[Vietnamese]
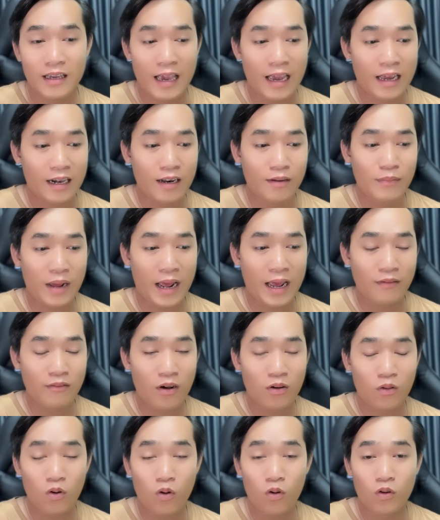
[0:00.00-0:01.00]
an ninh mạng
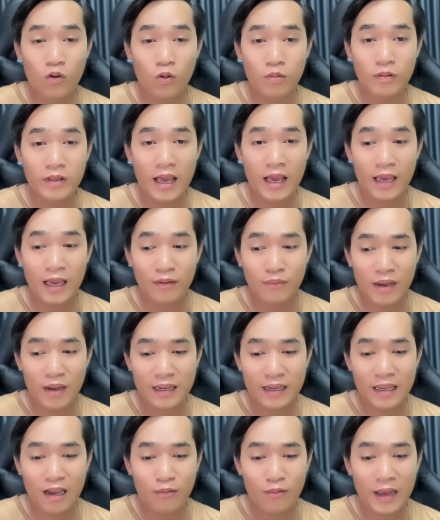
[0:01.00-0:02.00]
vào cuộc cũng dễ
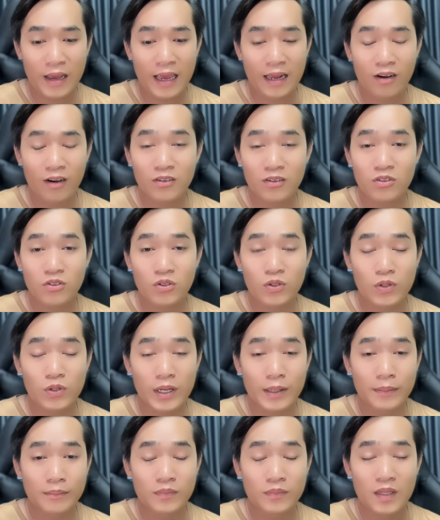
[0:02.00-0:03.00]
mà công an nó
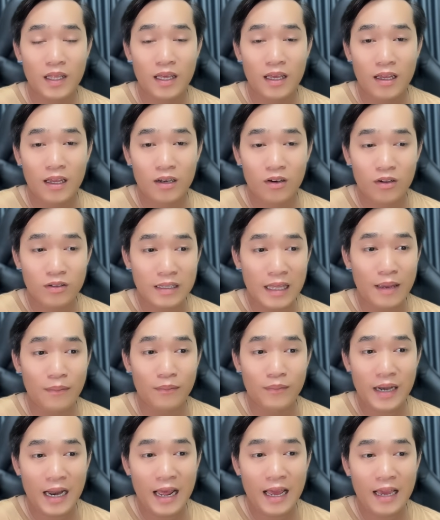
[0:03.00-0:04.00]
tìm nó
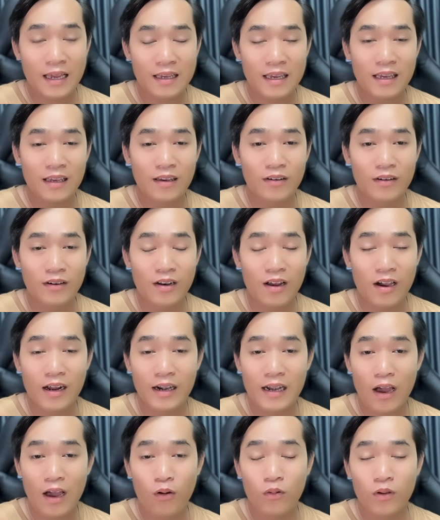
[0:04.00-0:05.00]
tìm ra cái người đó
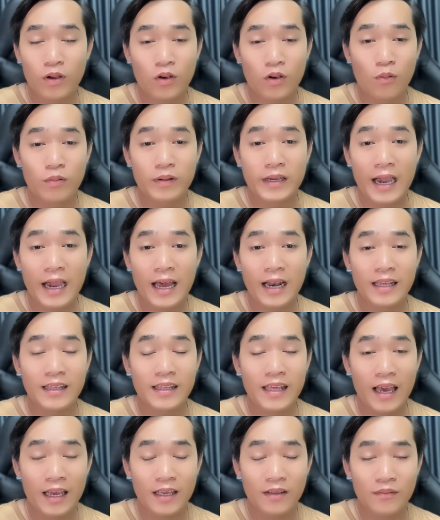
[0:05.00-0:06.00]
ở đâu thì cũng khá là
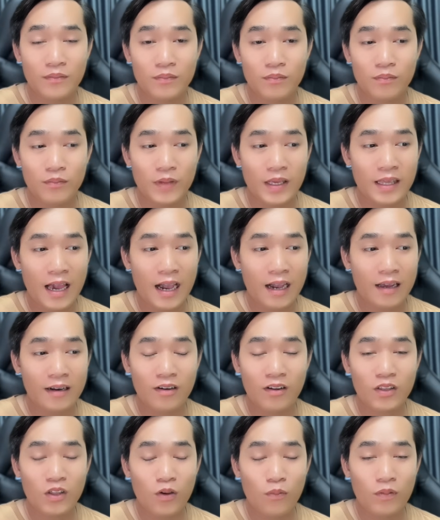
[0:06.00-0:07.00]
dễ bây giờ
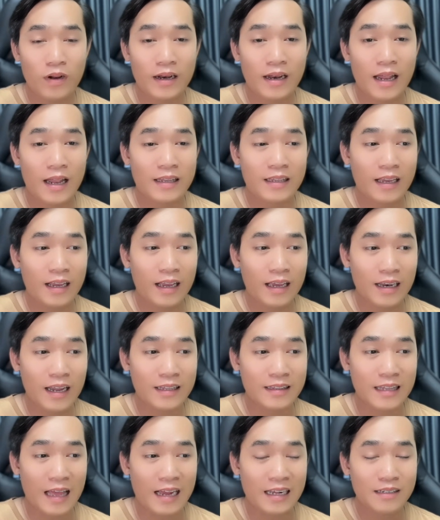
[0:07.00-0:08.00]
nói chung là nền những cái
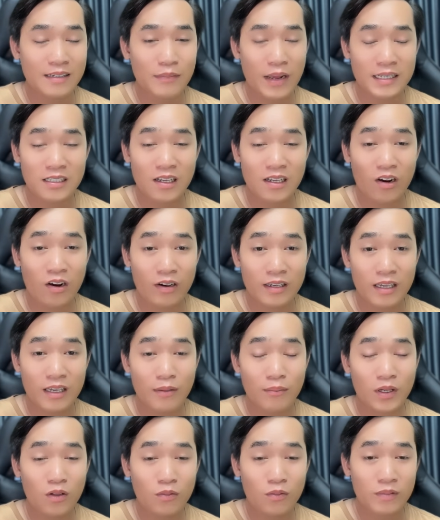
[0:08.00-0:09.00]
nền tảng mạng xã hội
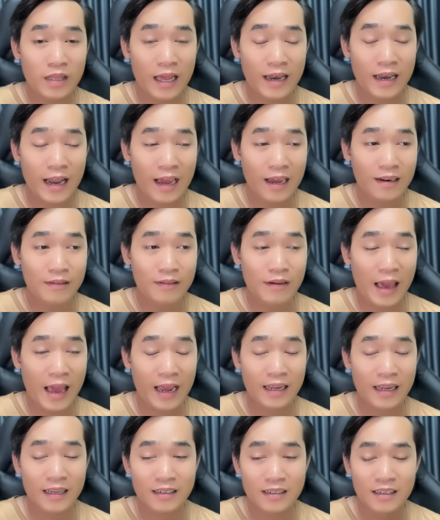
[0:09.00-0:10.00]
khi mà chúng ta đăng
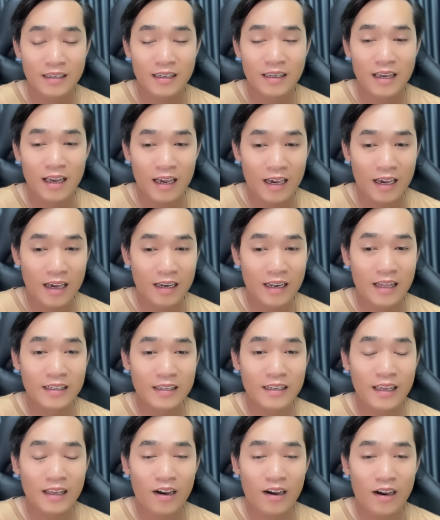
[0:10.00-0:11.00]
đàn à,
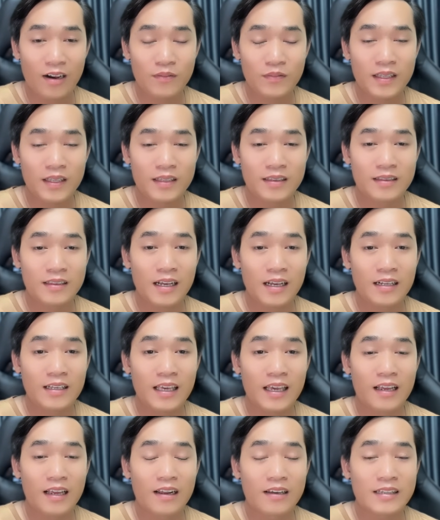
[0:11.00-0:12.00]
lên gì đó thì tất
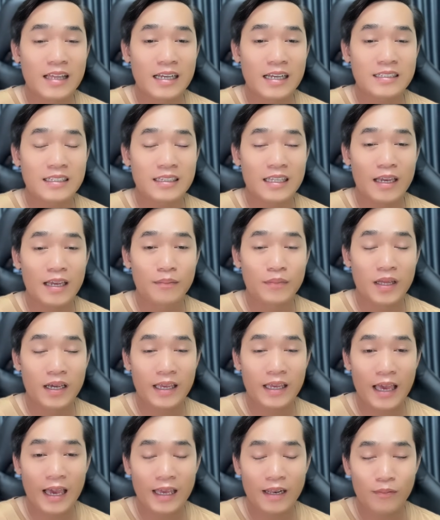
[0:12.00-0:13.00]
nhiên là người ta sẽ tìm
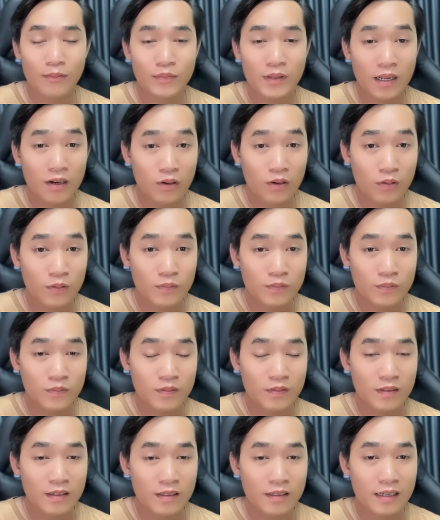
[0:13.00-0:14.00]
tới ngay lập tức luôn
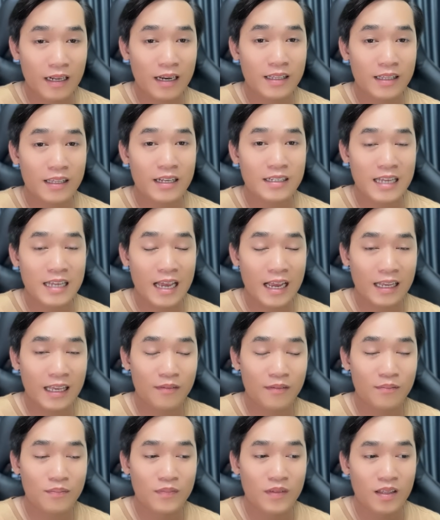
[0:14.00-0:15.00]
rất là chính xác
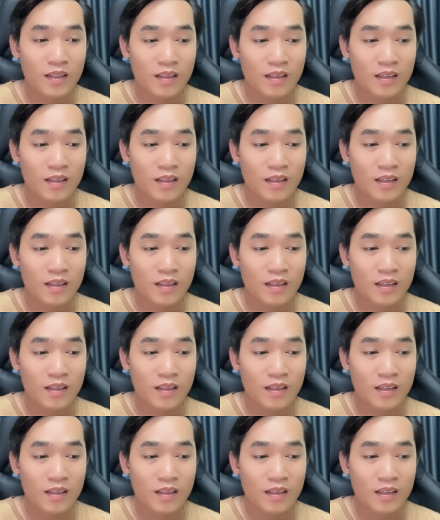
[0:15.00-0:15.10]
nha